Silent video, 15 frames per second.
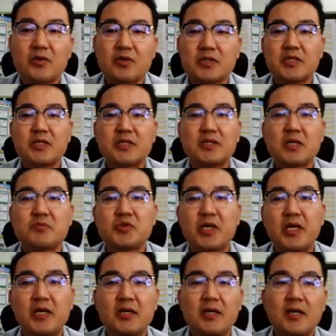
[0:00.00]
그렇기
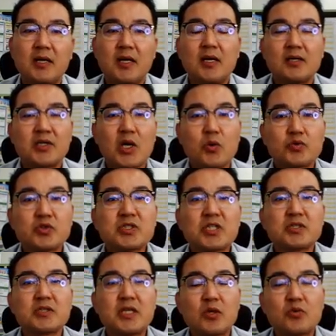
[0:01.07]
때문에
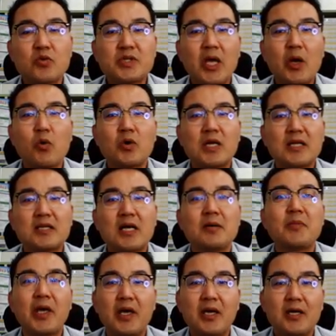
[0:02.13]
대곡소사선 개통되고 난
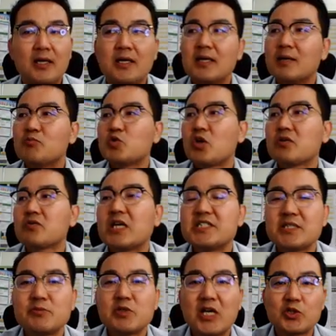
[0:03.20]
다음에 물론
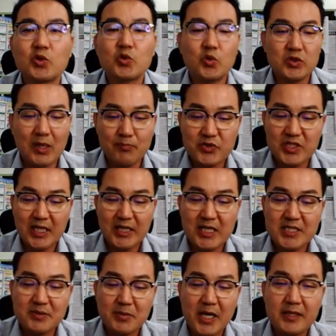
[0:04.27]
관심을 가져도 나쁘진
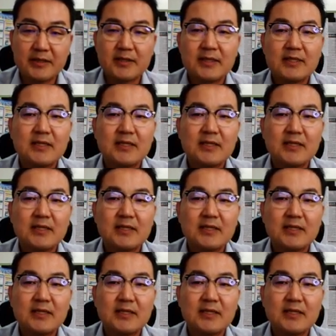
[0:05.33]
않겠지만